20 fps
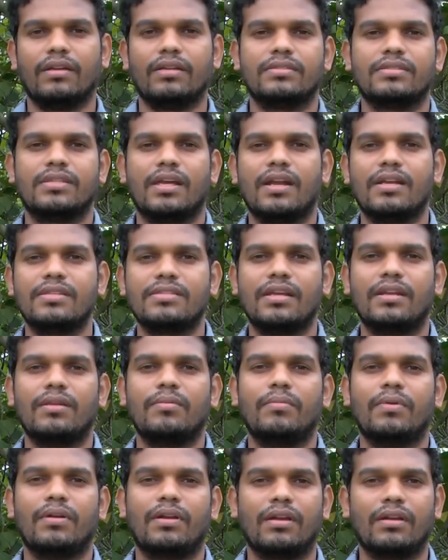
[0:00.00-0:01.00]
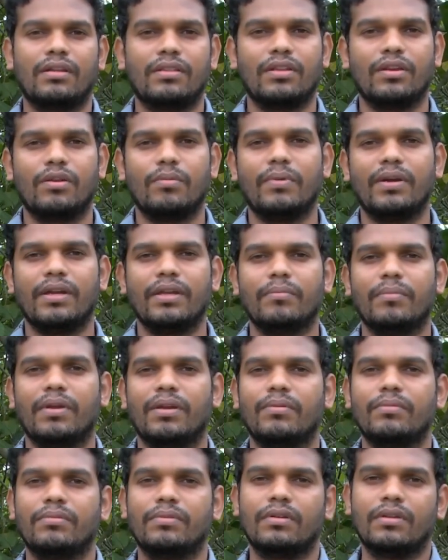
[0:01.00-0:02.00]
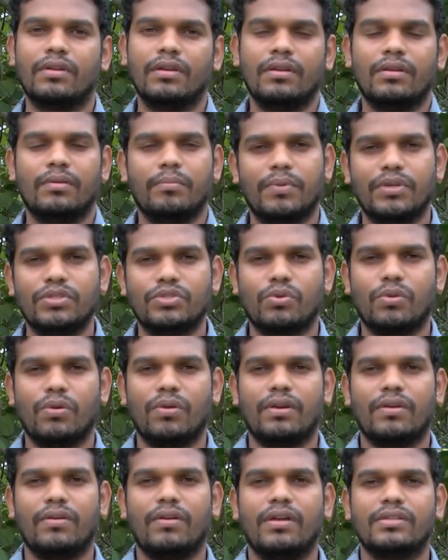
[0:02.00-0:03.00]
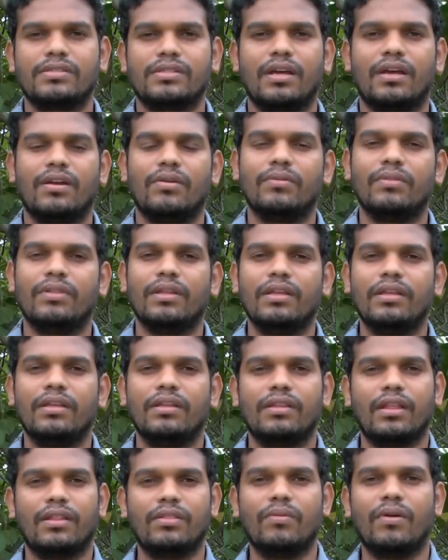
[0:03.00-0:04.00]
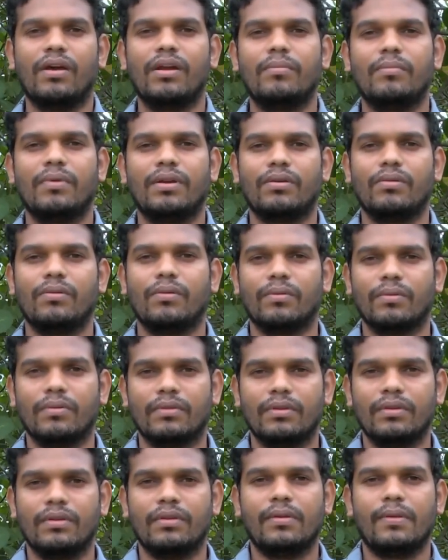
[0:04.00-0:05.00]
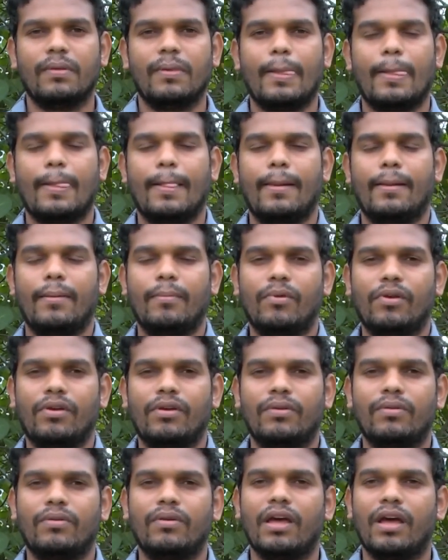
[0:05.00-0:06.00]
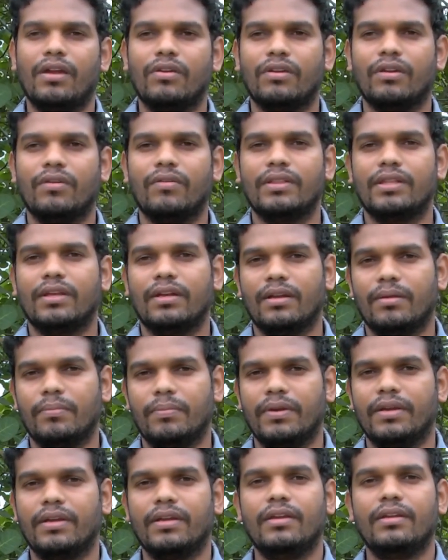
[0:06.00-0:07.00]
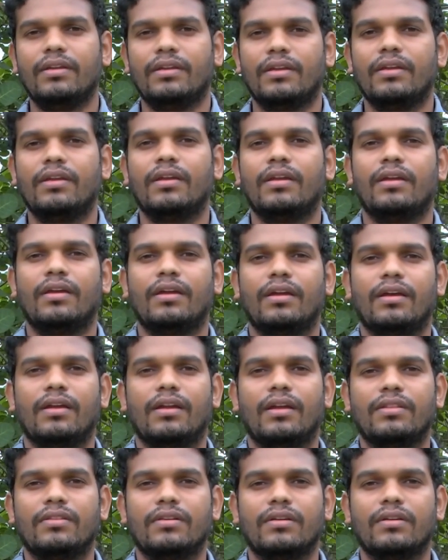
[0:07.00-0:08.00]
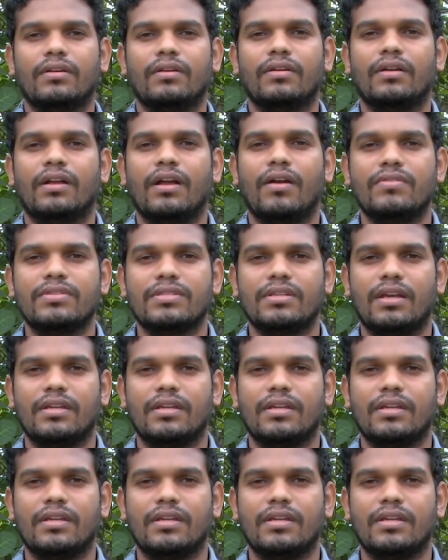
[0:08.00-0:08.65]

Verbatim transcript: సరాసరి మొక్కకి దిగుబడి మనం పెంచుకోవటం ఆస్కారం ఉంది తద్వారా మనకు మొక్కలు కూడా ఆరోగ్యవంతంగా పెరిగి రైతుకు కావాల్సిన